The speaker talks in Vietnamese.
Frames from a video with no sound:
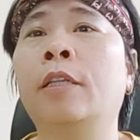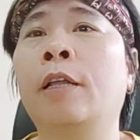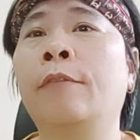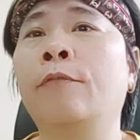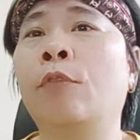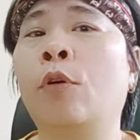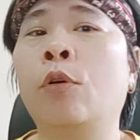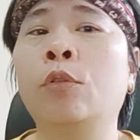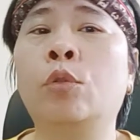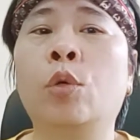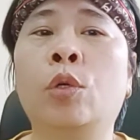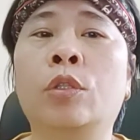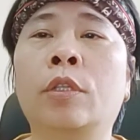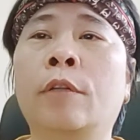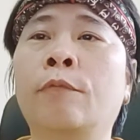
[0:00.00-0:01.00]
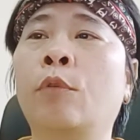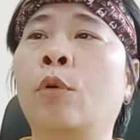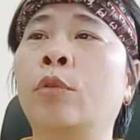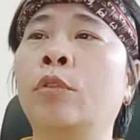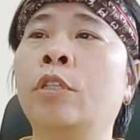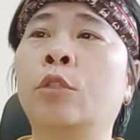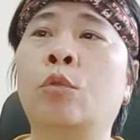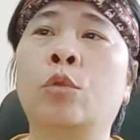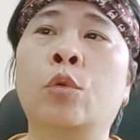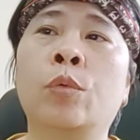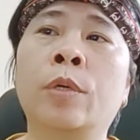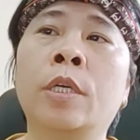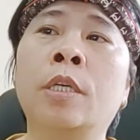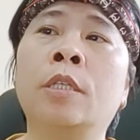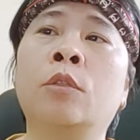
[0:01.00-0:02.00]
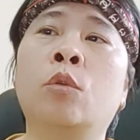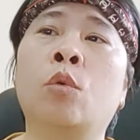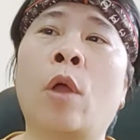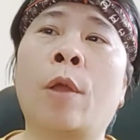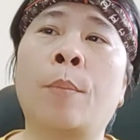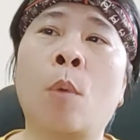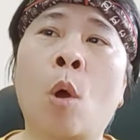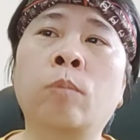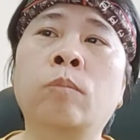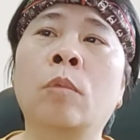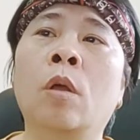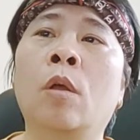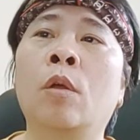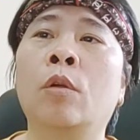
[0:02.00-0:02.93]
thành phố thuộc thành phố trực thuộc Trung ương loại 1